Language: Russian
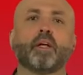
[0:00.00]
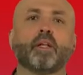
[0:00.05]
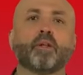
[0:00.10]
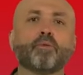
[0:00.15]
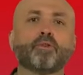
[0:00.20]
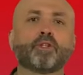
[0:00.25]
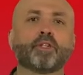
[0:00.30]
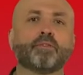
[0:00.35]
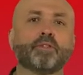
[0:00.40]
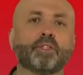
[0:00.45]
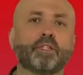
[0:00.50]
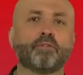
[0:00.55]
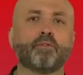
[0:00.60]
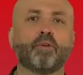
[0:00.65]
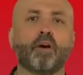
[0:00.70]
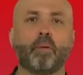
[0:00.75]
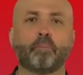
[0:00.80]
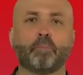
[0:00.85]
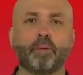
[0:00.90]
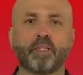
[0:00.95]
лучше
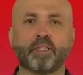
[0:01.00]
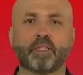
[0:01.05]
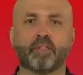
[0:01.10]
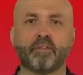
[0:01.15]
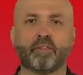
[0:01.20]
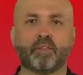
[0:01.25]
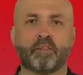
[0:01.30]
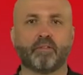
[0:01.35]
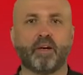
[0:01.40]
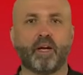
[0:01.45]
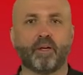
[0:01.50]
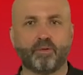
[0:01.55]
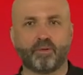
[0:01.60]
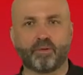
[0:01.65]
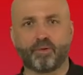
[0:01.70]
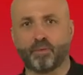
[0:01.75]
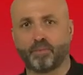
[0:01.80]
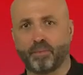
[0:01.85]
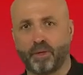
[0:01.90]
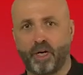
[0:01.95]
всего описывает
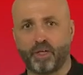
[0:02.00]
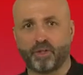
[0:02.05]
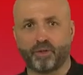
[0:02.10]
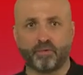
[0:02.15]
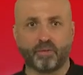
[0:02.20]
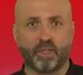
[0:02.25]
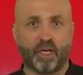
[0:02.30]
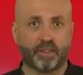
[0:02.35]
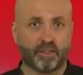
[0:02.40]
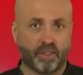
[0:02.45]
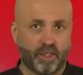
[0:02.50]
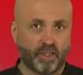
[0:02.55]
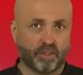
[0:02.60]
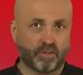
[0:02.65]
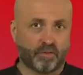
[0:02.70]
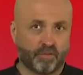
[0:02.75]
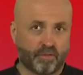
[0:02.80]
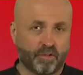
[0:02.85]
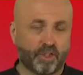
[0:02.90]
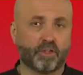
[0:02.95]
эволюцию парашюта от
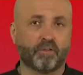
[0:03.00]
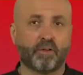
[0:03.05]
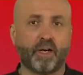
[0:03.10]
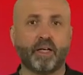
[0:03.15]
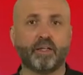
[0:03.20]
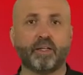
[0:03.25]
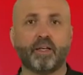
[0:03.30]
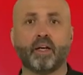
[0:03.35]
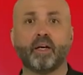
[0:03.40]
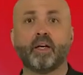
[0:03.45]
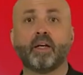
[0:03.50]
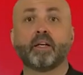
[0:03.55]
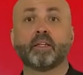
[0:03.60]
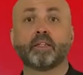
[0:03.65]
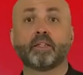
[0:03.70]
средства выживания